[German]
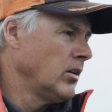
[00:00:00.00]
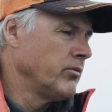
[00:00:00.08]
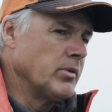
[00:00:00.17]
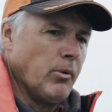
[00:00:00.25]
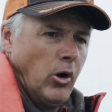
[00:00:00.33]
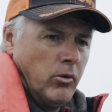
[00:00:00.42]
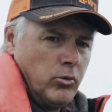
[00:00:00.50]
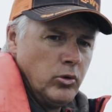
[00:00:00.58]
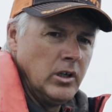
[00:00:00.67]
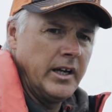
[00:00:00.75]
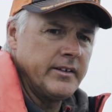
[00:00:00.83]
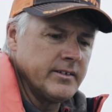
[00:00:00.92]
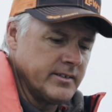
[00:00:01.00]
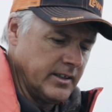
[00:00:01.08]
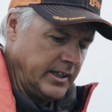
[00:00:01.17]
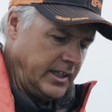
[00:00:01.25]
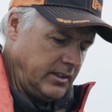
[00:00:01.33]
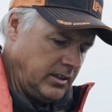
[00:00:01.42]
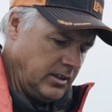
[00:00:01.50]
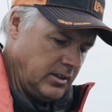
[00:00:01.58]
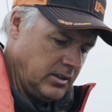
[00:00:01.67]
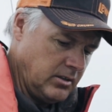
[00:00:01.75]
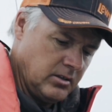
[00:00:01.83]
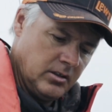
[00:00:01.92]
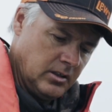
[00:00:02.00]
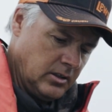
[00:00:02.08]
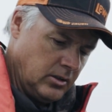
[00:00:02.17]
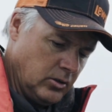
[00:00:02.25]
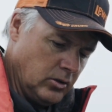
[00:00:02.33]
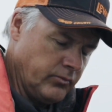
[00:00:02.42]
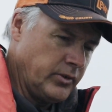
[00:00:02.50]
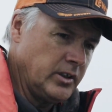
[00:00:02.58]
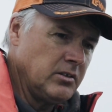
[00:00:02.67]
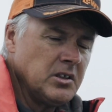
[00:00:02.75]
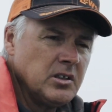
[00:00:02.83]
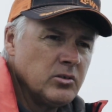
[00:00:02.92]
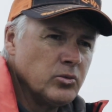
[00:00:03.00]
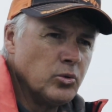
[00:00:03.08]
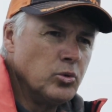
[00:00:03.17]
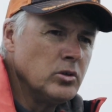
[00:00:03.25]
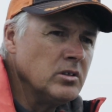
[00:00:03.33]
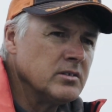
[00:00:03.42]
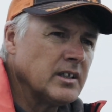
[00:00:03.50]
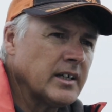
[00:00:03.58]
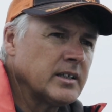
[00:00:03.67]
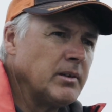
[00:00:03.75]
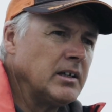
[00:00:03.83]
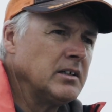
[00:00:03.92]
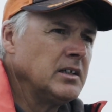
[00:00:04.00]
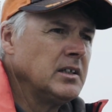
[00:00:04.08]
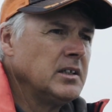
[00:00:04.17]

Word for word: Wir brauchen nur ein leichtes Gerät, irgendwie Routen, sage ich mal,